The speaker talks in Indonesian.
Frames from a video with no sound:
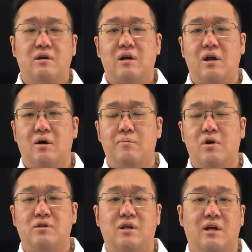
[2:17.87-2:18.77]
Kalau
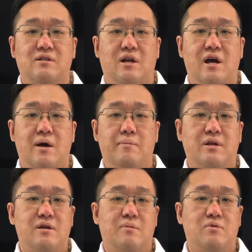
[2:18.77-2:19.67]
mau jelek-jelek
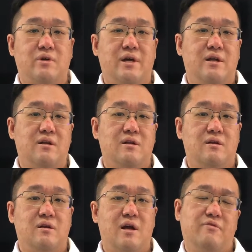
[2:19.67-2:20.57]
amat ya mungkin
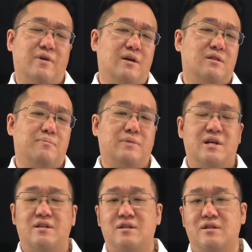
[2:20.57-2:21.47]
live
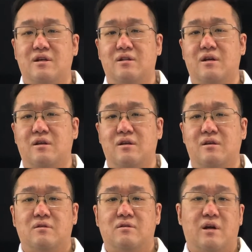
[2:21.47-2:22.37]
adaptationnya dari
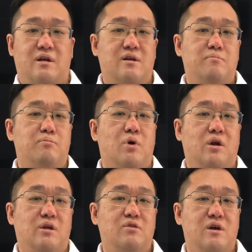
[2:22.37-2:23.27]
Dragon
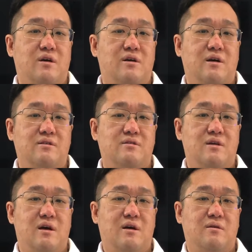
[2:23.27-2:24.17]
Ball itu ya guys
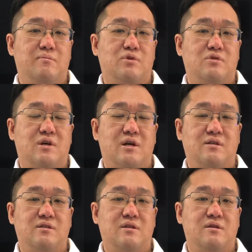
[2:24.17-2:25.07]
yang menurut
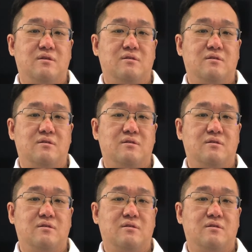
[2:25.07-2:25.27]
saya sih